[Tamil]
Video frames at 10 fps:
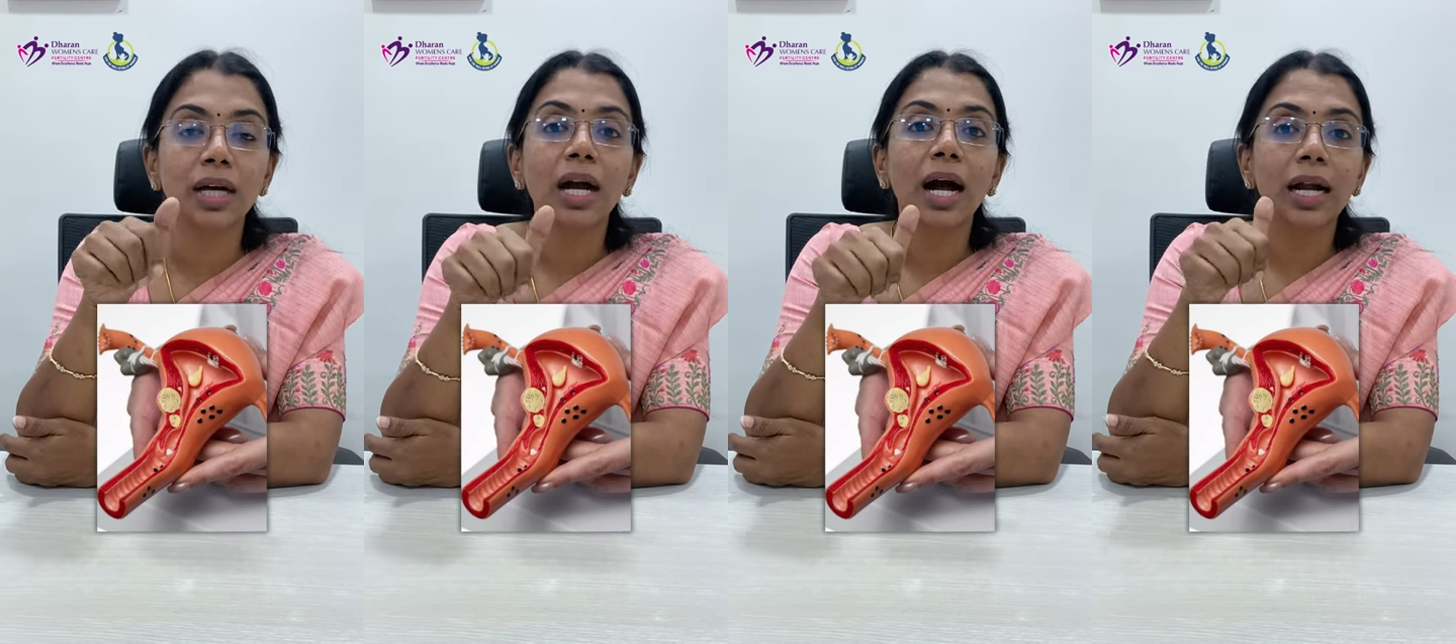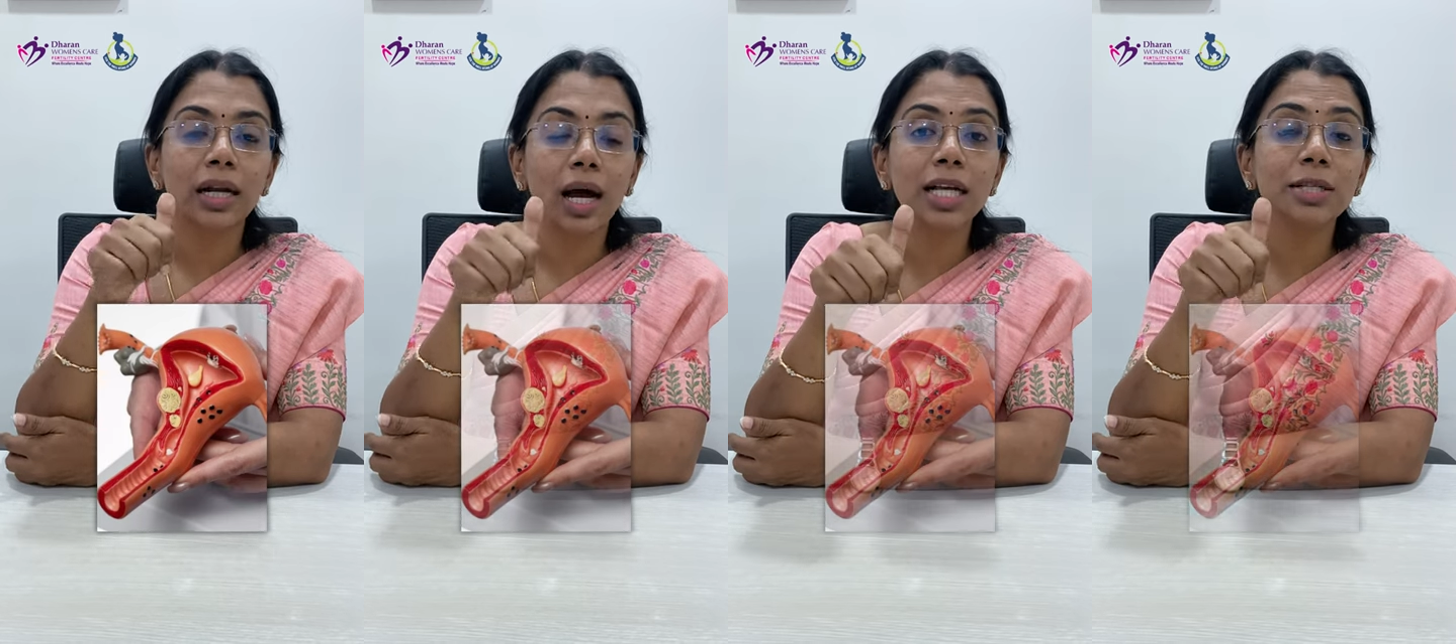And
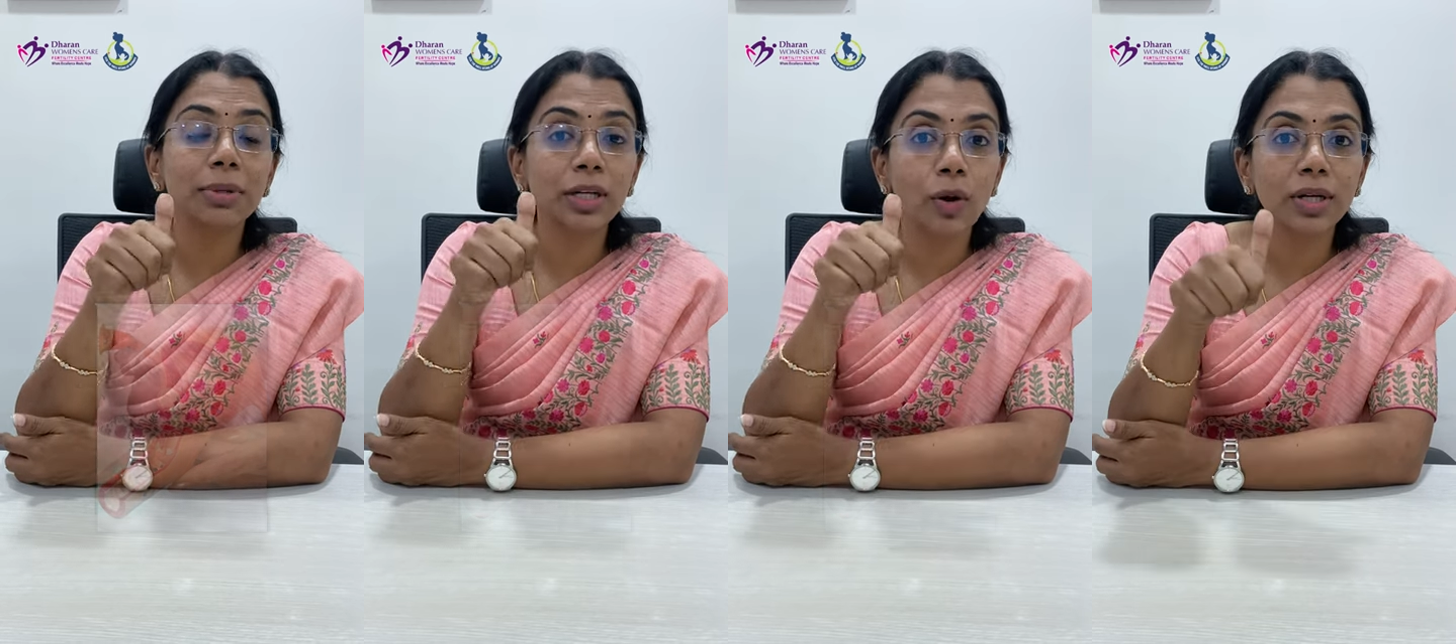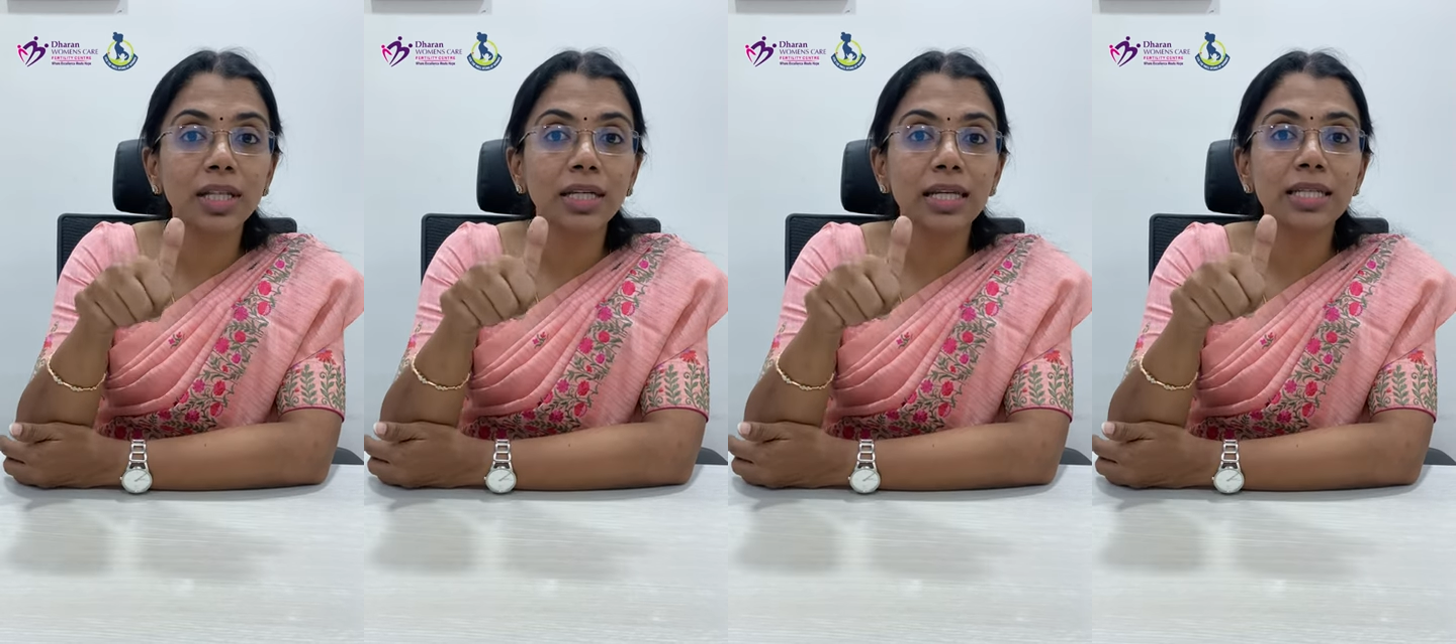last but not the
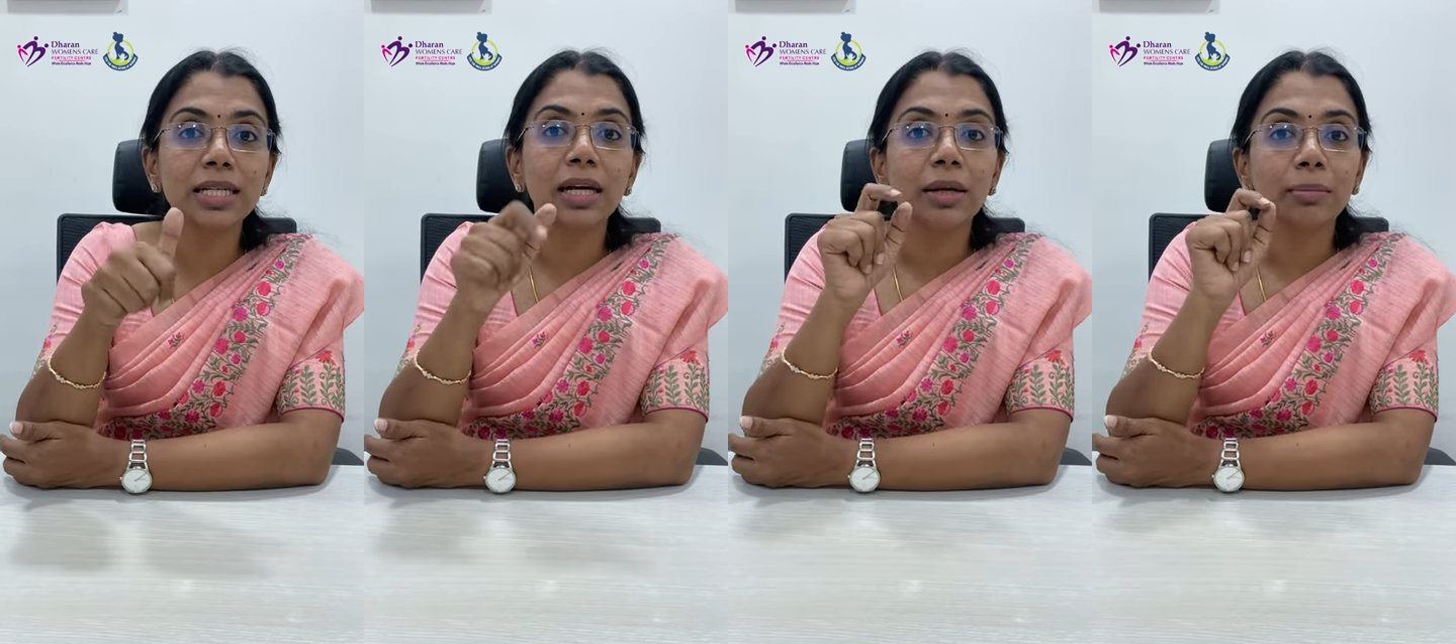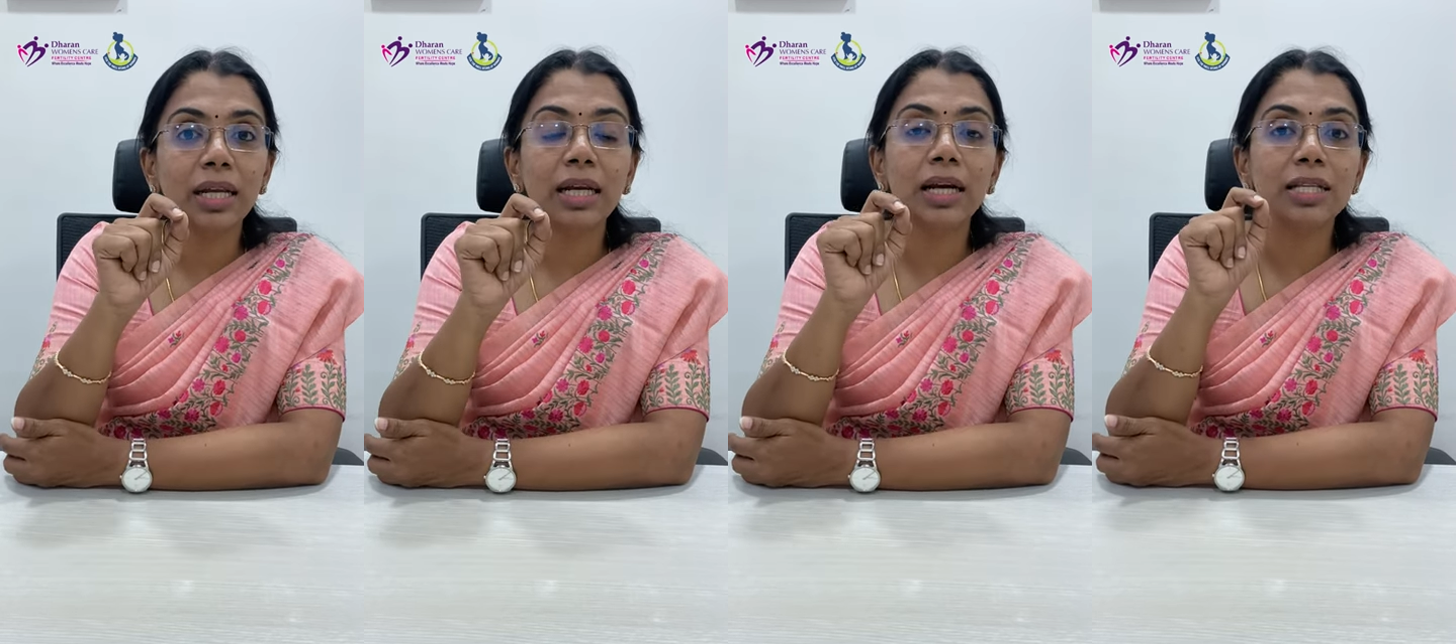least, Mirina is